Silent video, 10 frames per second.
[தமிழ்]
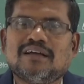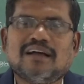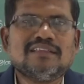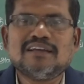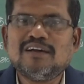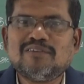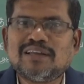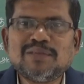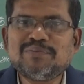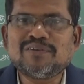அதுக்காக
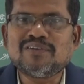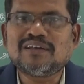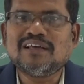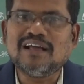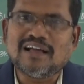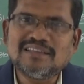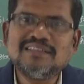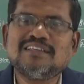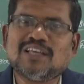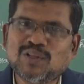வருத்தப்பட வேண்டாம் அது
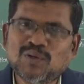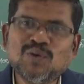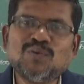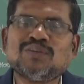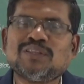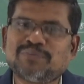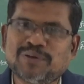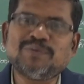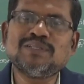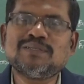ஏதோ இந்த
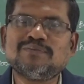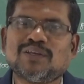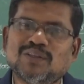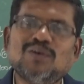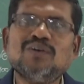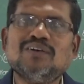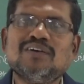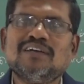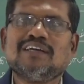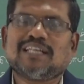பிரபஞ்சம் ஏதோ
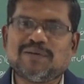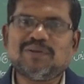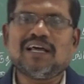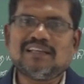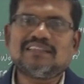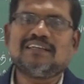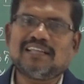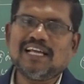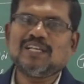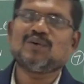நம்மளை அடுத்த
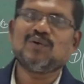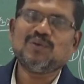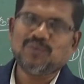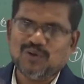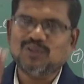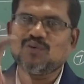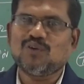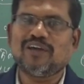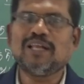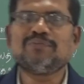ட்ராக்கில் கொண்டு போகிறதுக்கு
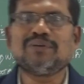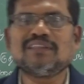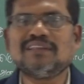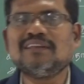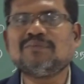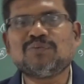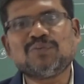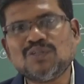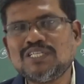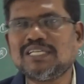ஒரு வேலை பண்ணுதுன்னு நம்ம
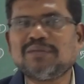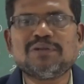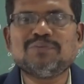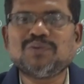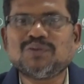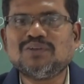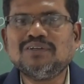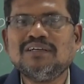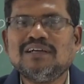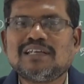புரிஞ்சுக்கிட்டோம்னா போதும்
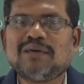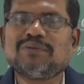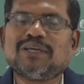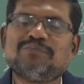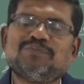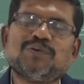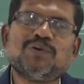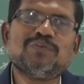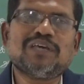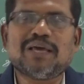நம்ம
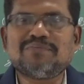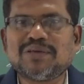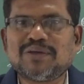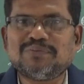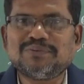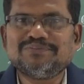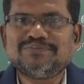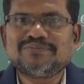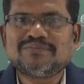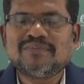எப்போவுமே ஹாப்பியாக இருப்போம்
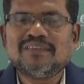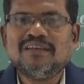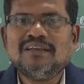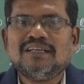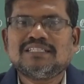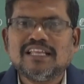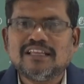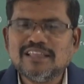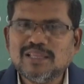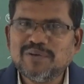சரி
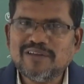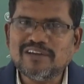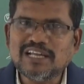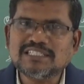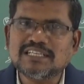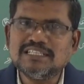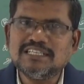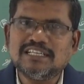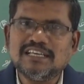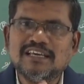இந்த மாதிரி வேலை
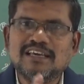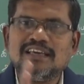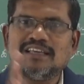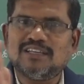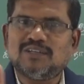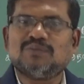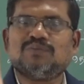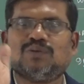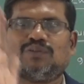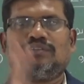செஞ்சுக்கிட்டே
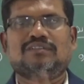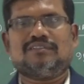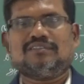இருக்கும்போது